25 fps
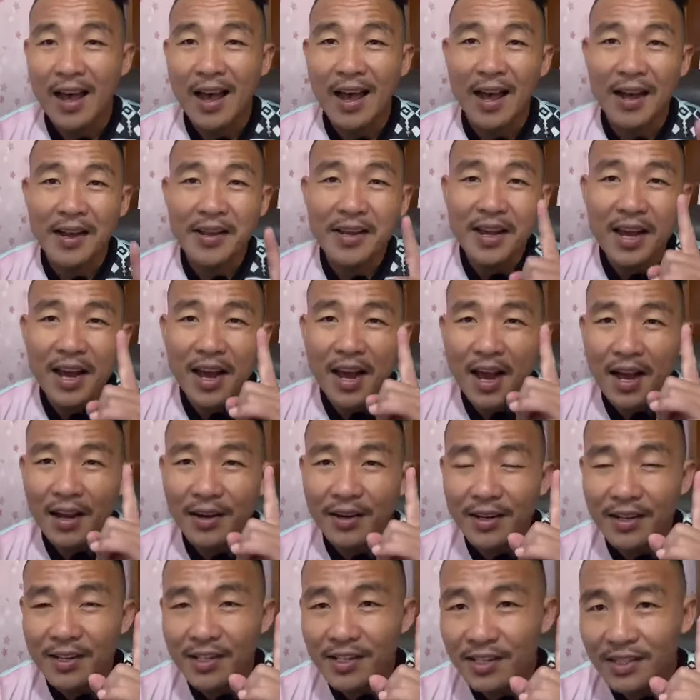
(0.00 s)
Hanya
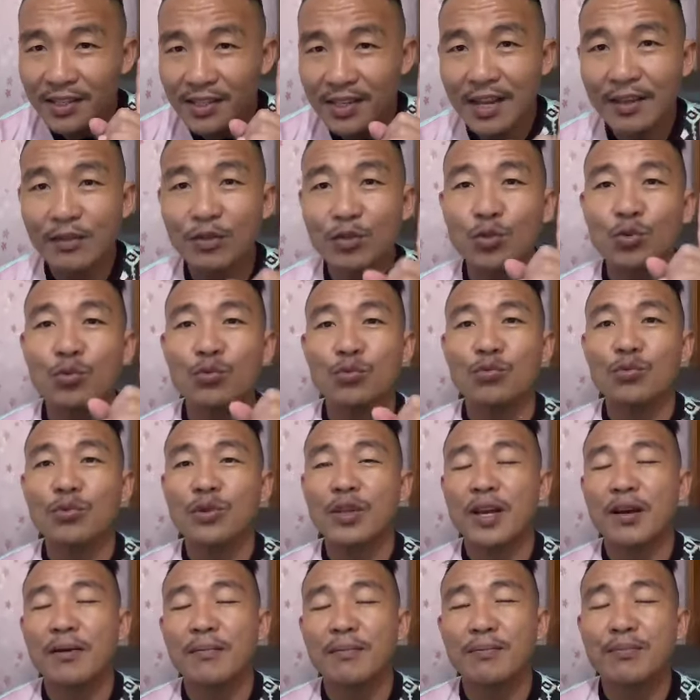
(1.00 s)
ada satu
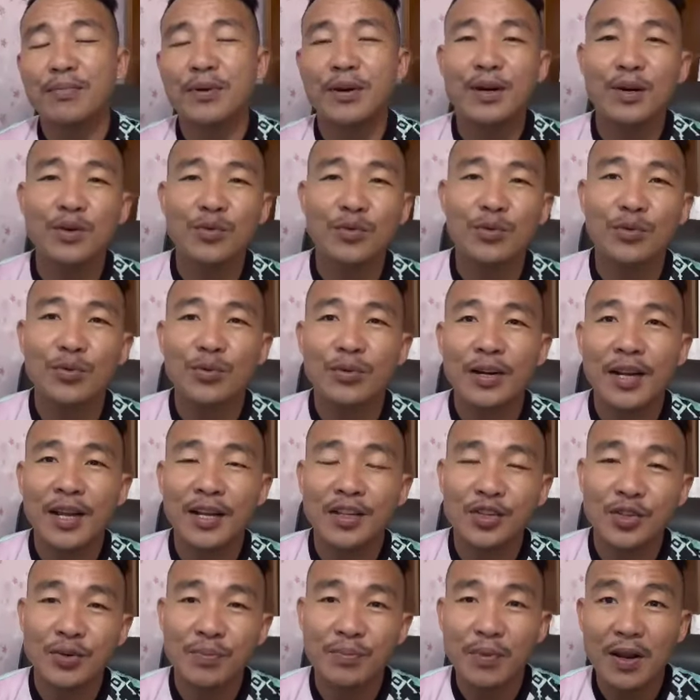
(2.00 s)
yang perlu
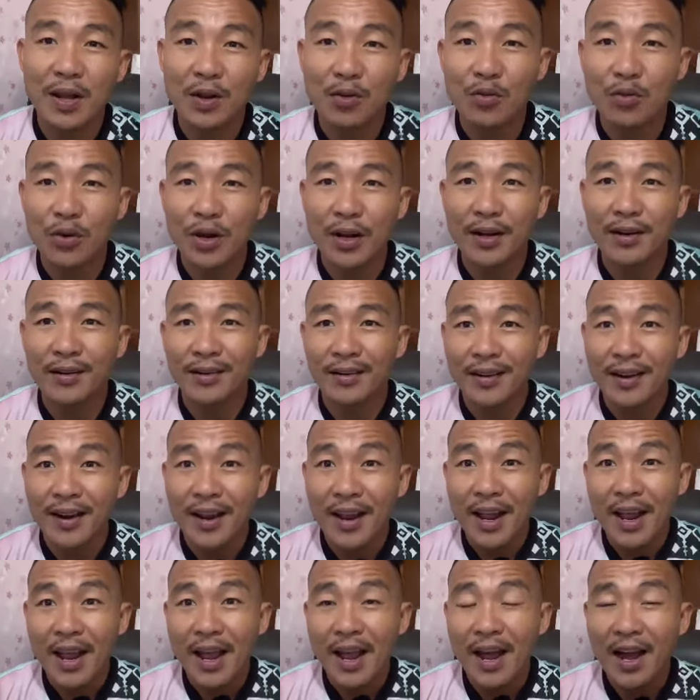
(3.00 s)
Najib lakukan.
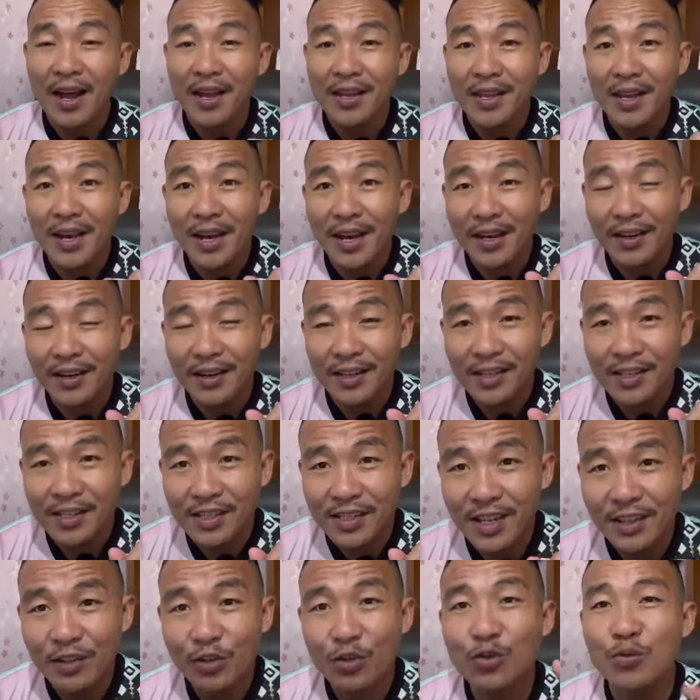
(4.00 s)
Hanya ada
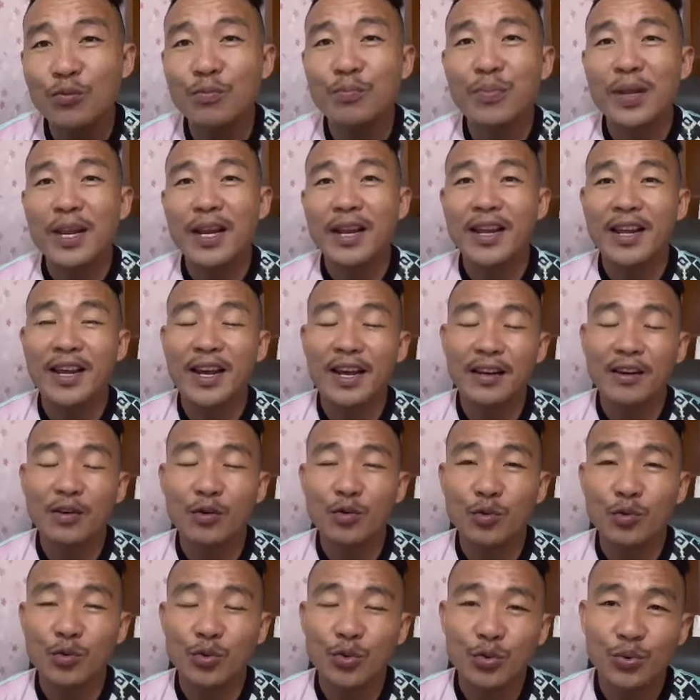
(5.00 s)
satu pilihan
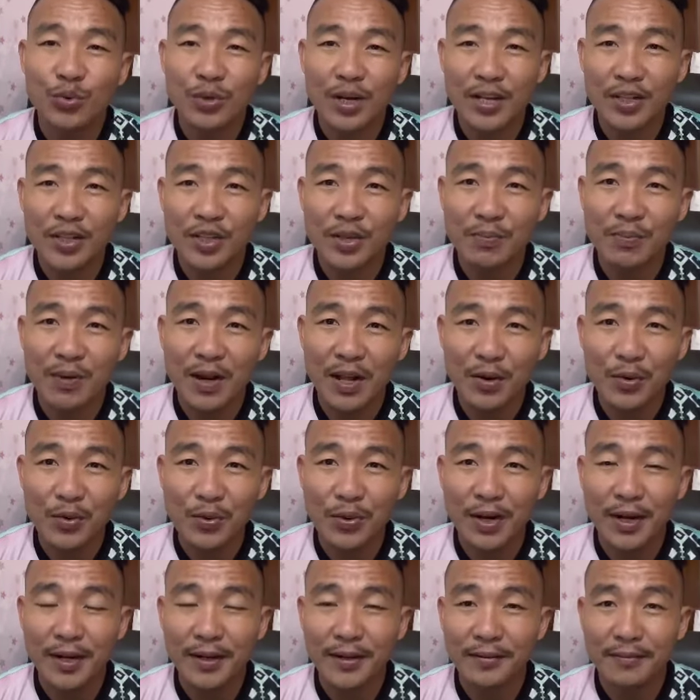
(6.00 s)
untuk Najib
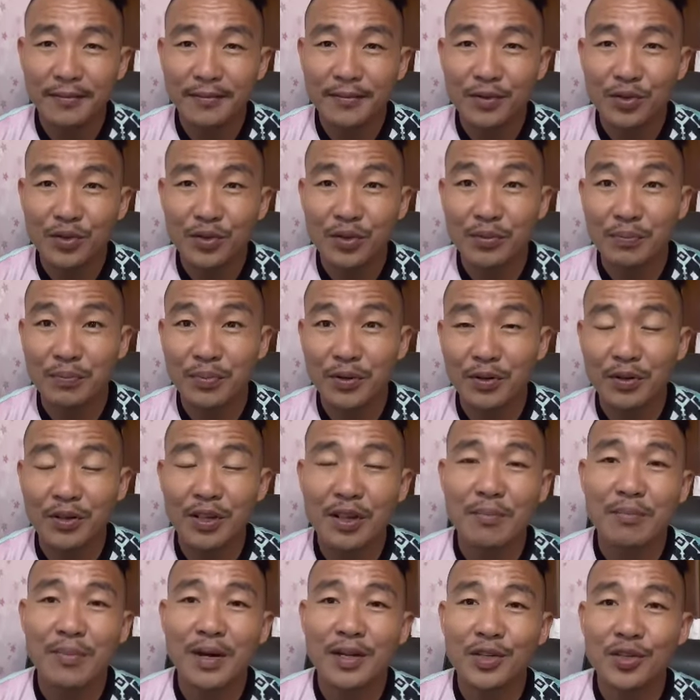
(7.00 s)
lakukan.
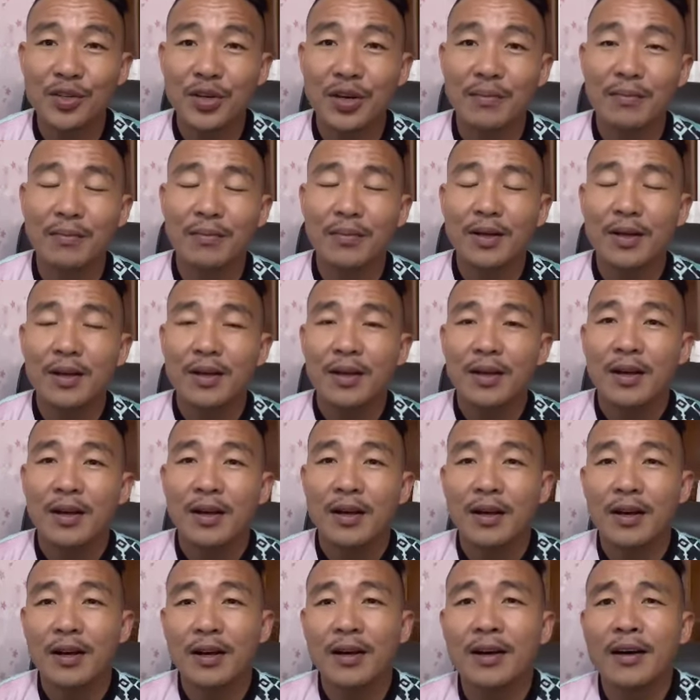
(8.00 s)
Seperti macam
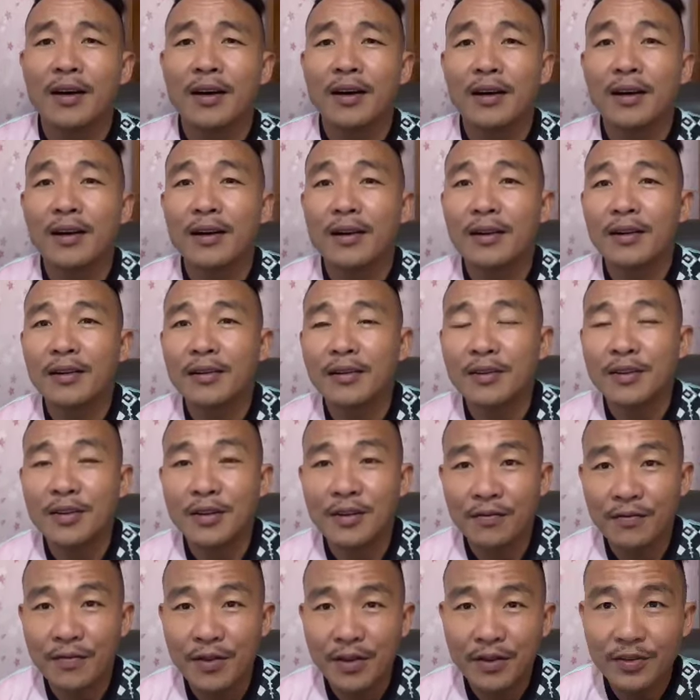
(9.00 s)
uh,
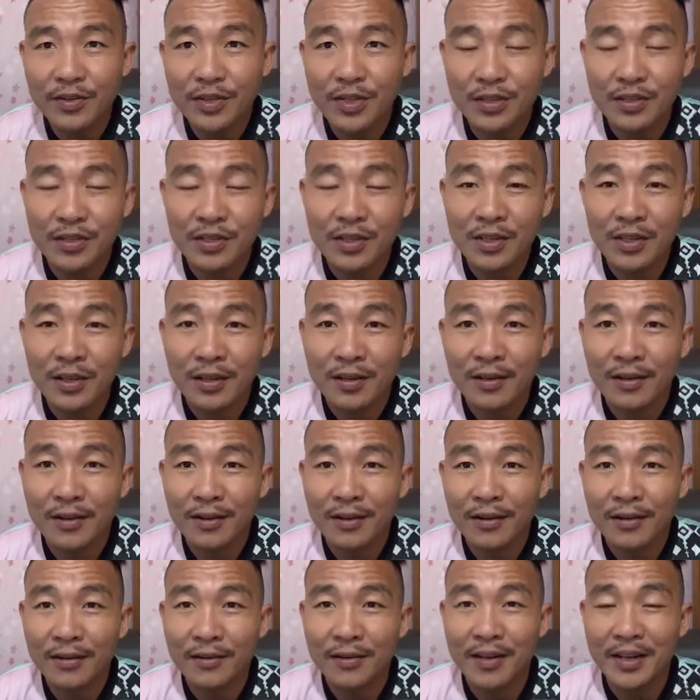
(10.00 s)
The Avengers,
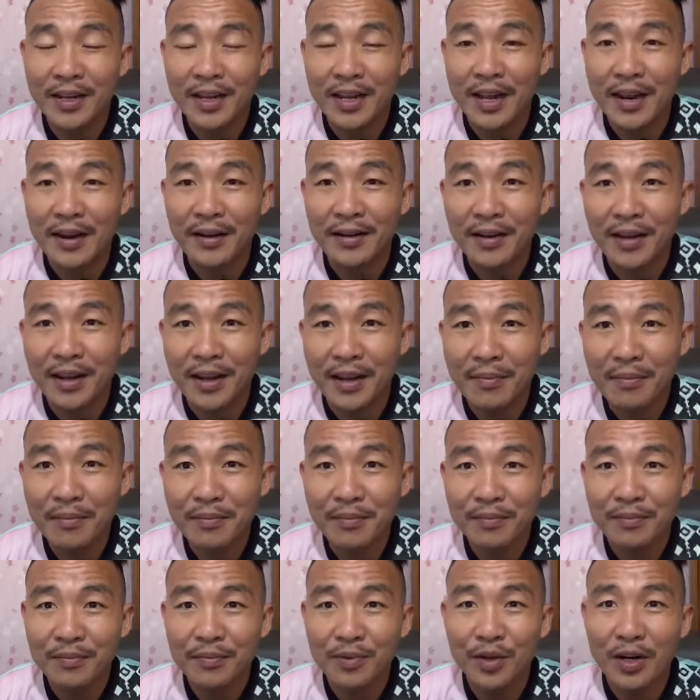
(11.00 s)
The
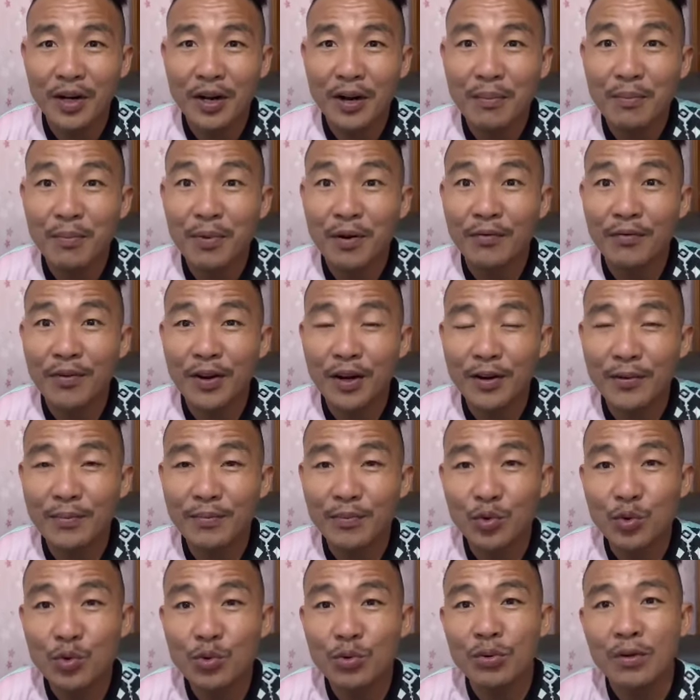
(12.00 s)
Endgame, pernah nampak
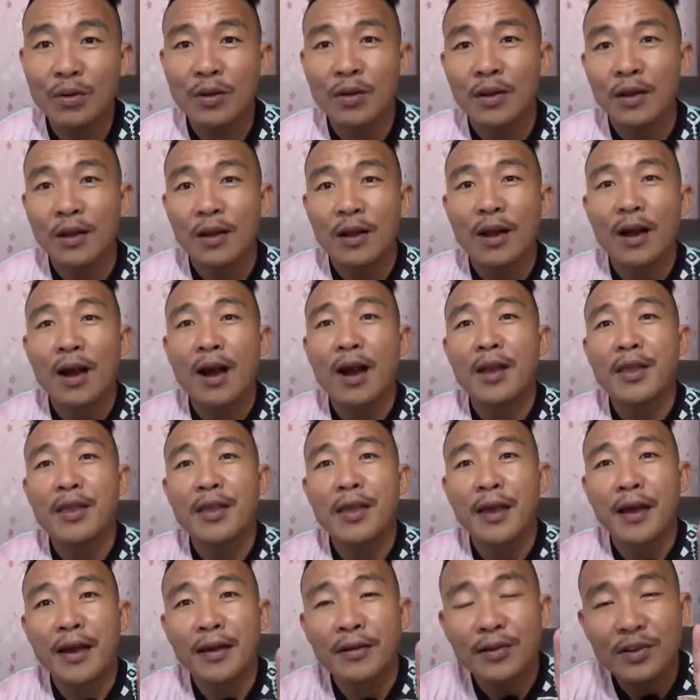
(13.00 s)
film tu?
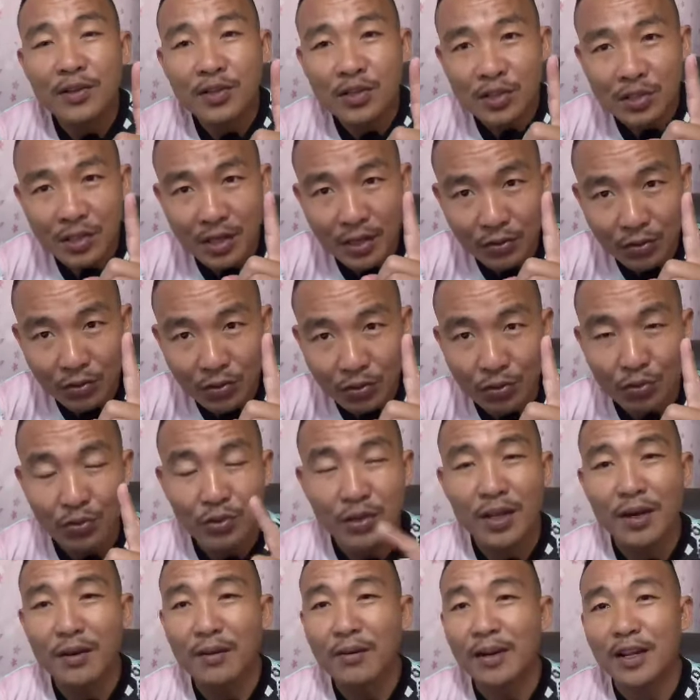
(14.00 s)
Hanya ada satu
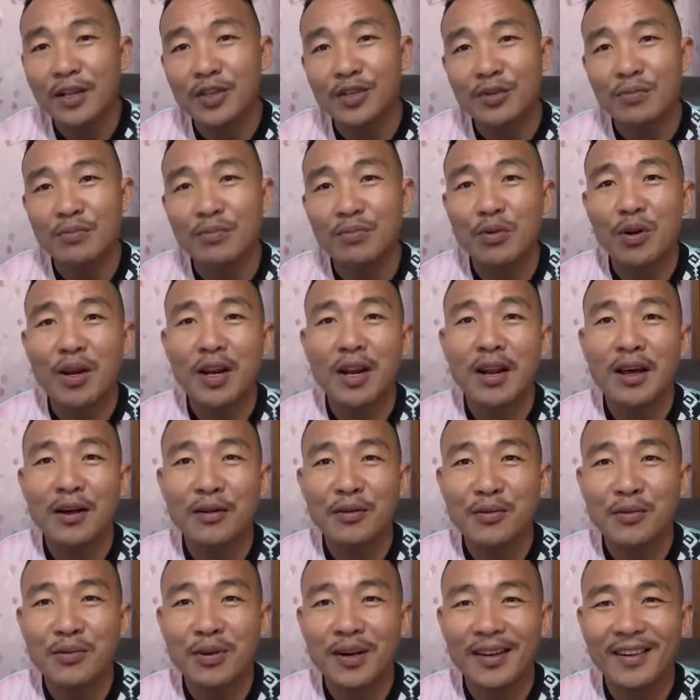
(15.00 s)
yang Najib boleh
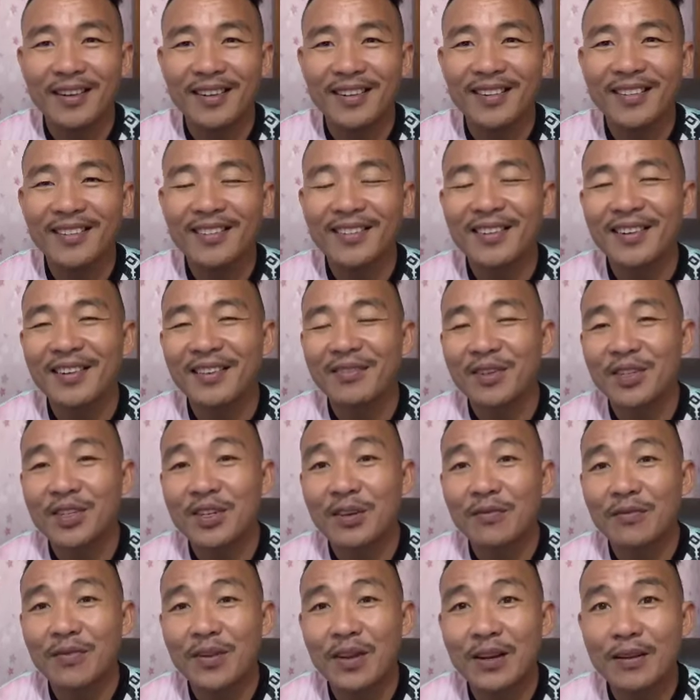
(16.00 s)
lakukan. Oh,
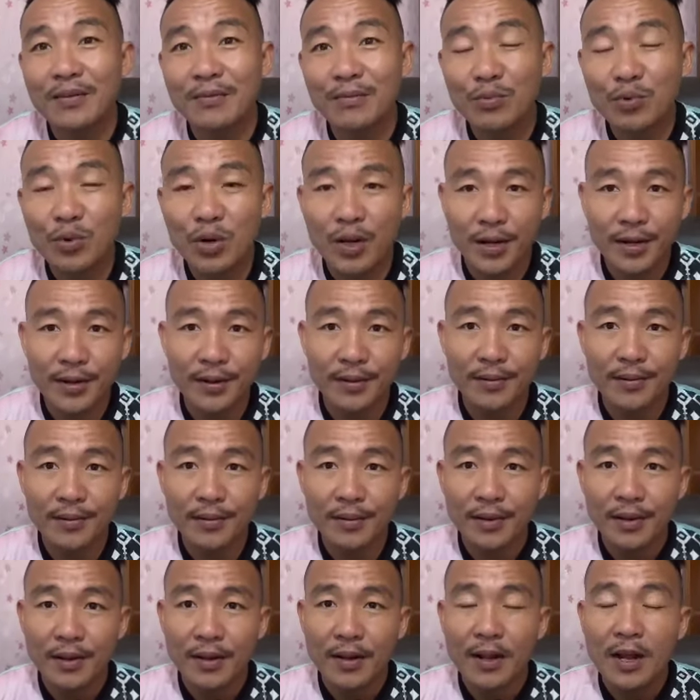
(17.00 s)
macam film pula kan?
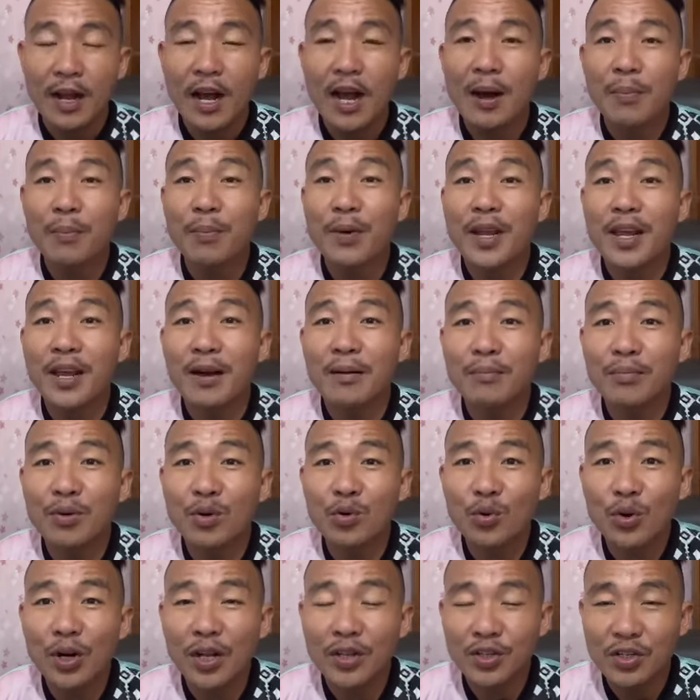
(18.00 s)
Apa yang
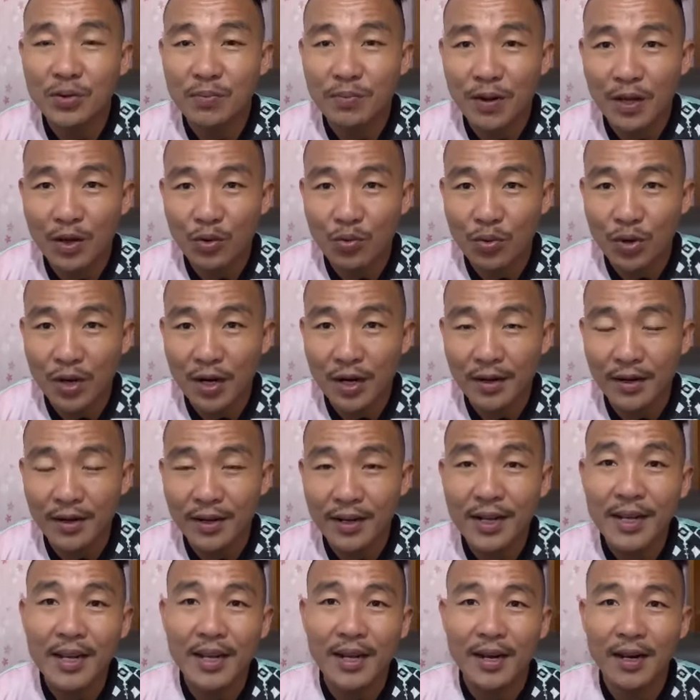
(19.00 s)
perlu Najib
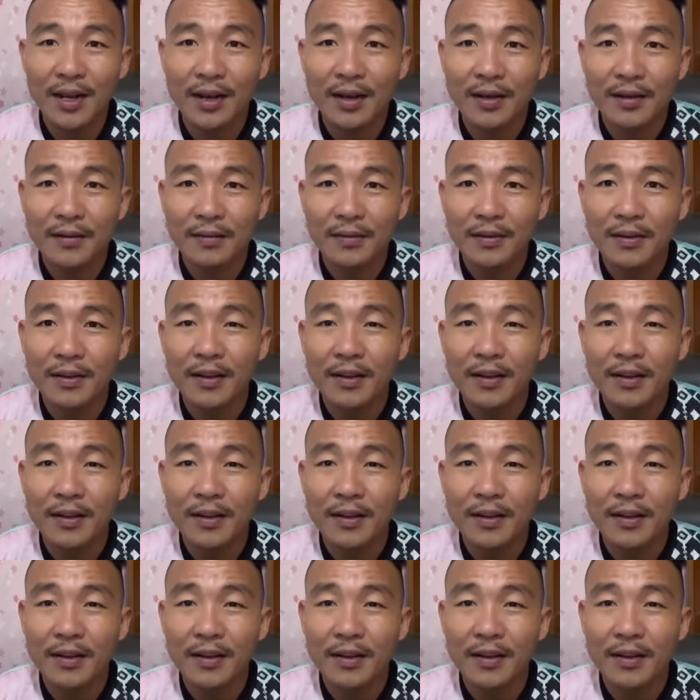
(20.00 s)
lakukan ialah